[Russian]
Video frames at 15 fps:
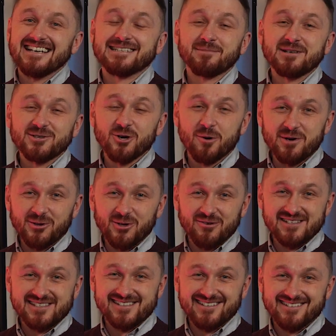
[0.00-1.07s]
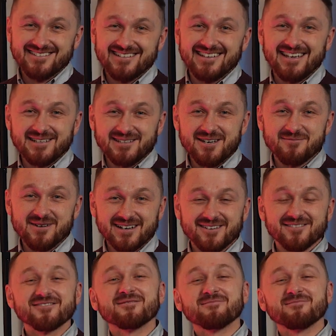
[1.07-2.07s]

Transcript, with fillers: Это были добрые новости. И Андрей Марков.